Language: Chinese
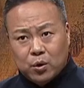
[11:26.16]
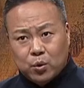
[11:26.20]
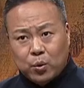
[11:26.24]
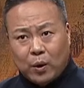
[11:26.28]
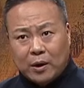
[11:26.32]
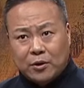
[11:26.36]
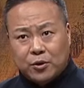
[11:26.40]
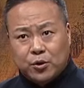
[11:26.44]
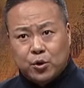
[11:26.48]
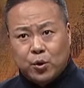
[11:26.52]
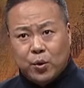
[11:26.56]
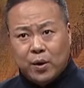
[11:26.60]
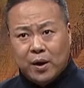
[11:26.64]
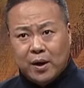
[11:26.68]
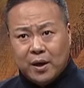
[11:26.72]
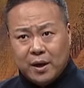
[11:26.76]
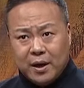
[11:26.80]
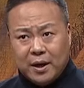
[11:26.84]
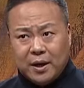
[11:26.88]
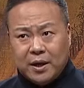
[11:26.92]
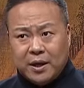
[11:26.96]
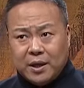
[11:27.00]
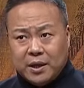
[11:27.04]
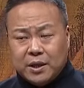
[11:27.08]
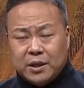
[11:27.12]
短靴、
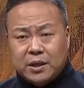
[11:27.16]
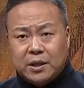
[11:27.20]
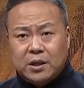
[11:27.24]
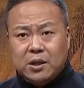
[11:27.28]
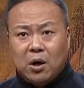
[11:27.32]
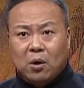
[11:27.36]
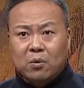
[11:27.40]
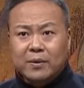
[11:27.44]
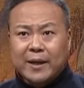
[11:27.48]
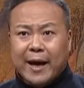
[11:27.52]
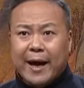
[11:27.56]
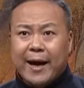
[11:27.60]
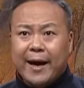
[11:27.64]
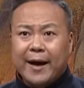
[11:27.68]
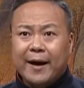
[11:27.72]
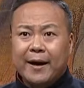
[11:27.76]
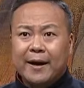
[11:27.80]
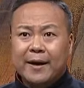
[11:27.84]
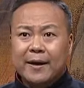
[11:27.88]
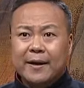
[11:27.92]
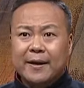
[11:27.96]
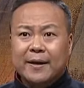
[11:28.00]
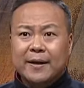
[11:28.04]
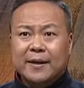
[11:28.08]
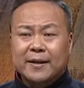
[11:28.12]
腰带，
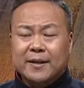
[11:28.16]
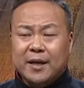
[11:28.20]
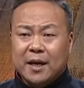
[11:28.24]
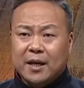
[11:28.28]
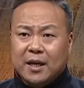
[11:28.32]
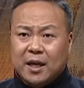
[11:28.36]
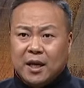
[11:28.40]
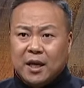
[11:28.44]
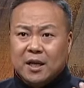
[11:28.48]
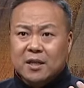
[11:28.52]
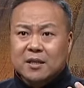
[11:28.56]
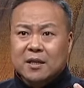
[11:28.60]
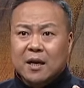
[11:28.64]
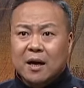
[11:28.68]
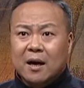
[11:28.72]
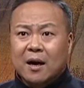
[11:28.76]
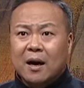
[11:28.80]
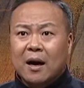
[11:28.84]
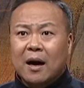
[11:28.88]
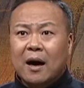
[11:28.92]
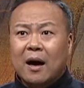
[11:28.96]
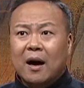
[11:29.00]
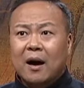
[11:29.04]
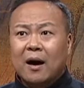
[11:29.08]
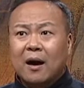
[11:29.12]
这衣裳
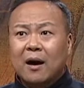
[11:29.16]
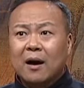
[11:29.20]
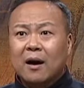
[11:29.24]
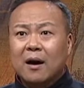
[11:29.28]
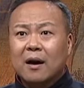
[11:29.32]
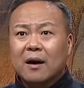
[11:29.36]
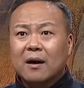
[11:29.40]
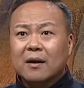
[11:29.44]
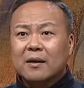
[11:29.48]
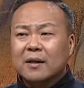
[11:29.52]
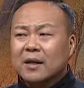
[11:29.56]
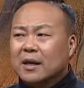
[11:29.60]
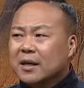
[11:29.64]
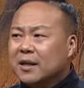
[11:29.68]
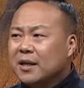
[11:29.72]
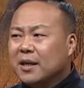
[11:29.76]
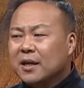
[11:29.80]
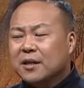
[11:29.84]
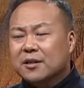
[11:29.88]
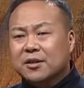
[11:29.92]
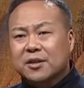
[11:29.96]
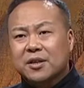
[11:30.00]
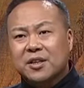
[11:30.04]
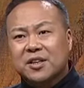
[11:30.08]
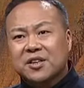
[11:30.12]
啊，
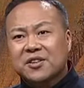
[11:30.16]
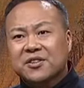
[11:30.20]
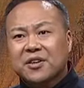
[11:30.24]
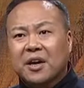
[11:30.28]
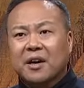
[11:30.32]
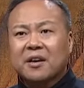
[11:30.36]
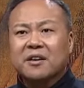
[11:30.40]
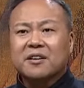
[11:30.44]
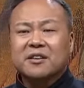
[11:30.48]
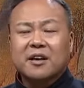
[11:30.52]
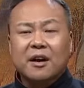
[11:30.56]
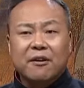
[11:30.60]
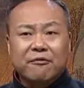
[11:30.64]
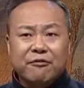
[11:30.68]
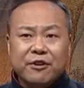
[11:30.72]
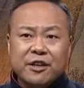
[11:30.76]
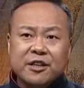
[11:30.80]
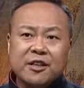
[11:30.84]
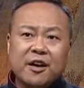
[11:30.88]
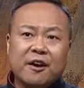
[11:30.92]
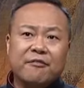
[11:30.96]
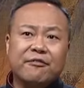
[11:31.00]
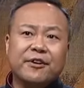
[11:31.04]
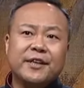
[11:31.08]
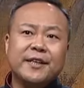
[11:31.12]
一是一十二张，分
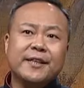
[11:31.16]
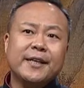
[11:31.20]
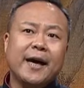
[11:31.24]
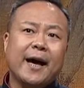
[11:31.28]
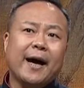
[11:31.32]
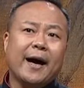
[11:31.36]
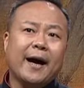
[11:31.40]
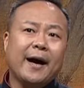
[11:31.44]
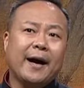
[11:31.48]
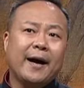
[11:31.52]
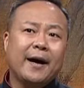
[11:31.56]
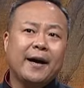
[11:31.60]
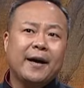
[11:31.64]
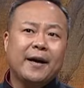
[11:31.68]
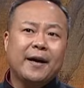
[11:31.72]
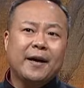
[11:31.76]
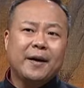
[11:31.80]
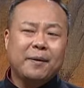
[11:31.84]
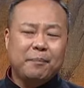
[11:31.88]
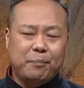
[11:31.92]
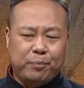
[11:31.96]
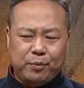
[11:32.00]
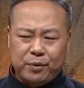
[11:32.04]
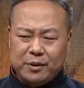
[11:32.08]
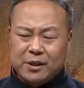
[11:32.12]
上分下，
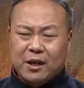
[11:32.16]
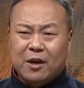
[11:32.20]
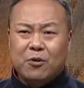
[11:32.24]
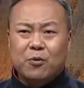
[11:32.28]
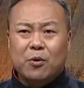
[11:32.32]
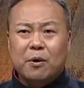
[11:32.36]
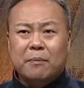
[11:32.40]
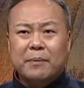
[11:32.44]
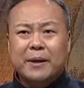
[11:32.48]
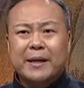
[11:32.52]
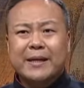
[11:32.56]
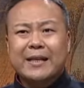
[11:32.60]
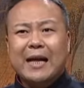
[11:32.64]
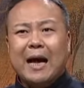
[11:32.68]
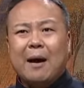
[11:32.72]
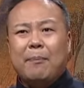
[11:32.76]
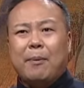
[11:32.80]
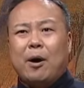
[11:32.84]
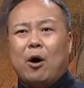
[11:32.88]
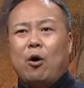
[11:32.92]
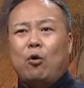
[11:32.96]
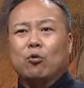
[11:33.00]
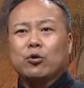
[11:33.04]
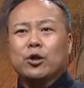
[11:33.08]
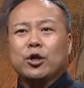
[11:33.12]
不像我们这个大
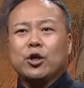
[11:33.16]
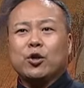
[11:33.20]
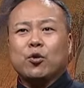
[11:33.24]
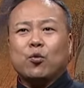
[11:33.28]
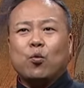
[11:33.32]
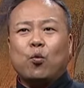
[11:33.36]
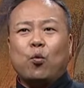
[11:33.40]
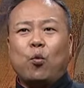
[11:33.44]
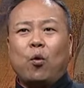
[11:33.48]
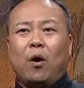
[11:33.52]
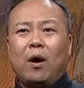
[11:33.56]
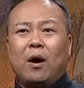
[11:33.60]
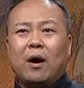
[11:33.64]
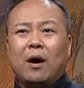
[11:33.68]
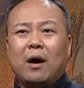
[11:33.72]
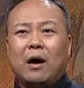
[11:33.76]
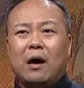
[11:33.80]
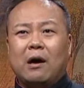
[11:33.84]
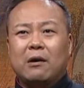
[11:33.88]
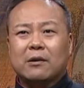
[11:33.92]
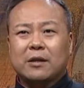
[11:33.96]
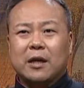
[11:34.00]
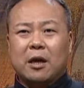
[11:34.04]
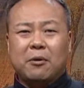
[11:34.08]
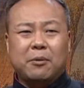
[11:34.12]
袍子一裹，
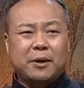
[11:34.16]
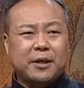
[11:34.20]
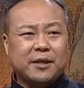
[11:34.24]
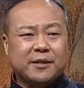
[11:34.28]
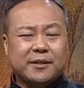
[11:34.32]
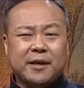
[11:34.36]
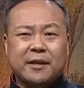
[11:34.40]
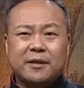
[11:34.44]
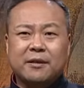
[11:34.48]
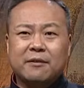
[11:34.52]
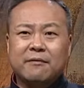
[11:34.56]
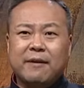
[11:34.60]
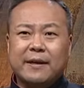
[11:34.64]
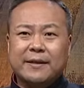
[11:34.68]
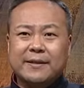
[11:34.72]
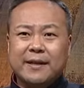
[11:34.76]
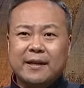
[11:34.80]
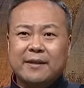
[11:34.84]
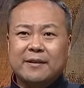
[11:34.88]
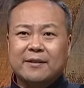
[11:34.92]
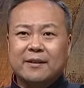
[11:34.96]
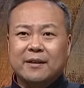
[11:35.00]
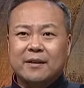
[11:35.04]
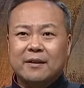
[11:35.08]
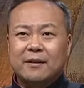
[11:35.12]
好家伙，里三层外
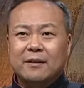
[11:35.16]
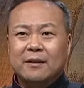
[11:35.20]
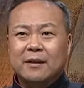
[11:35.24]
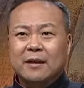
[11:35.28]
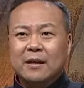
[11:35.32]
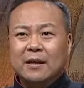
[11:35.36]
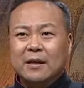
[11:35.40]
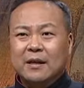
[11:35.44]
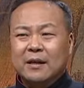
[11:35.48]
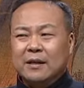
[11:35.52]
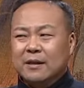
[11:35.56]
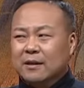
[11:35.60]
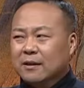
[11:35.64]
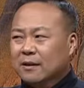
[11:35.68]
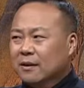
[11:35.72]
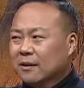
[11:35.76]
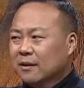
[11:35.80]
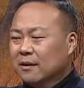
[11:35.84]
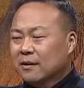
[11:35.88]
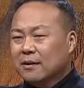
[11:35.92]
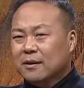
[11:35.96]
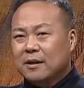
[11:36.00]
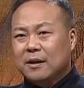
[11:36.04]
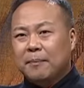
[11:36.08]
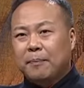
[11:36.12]
三层，
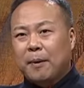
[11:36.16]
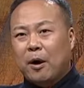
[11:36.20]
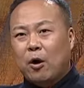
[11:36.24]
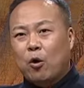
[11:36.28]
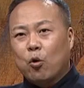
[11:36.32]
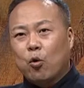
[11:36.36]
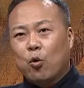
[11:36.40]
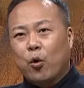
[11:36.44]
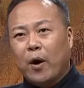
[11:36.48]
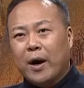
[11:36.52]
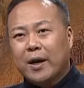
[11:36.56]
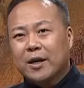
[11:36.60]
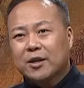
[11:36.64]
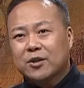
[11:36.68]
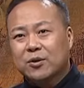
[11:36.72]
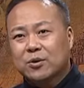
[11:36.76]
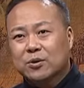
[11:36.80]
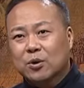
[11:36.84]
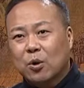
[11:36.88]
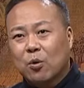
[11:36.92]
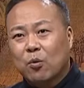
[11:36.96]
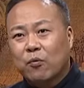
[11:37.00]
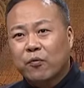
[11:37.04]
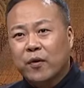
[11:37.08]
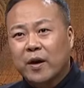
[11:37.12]
一跑快了就
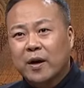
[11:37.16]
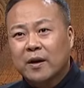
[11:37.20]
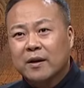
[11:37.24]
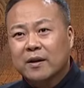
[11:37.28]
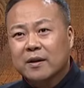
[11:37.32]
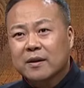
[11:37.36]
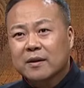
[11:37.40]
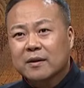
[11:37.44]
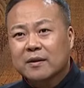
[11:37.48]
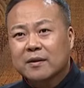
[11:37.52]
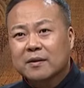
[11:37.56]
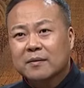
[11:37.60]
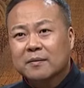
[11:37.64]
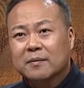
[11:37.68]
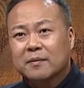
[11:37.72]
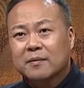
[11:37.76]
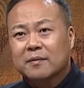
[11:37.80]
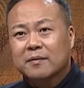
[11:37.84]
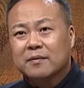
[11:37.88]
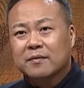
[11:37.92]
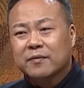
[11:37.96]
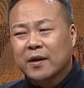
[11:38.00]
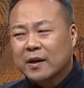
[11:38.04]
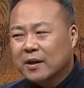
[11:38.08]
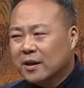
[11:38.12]
兜风。
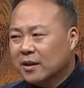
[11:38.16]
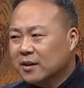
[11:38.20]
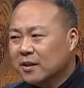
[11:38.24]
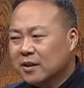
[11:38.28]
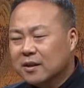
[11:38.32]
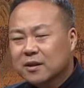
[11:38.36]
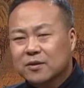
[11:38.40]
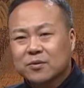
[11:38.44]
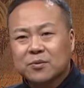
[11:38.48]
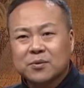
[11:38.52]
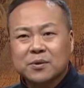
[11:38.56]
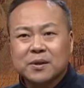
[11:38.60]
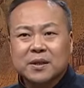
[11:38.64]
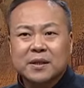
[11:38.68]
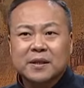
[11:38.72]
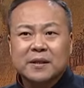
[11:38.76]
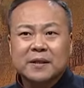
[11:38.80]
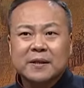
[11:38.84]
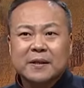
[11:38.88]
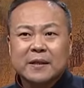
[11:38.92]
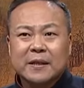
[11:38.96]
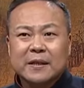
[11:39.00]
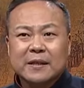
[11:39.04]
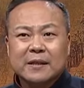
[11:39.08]
反正这个东西，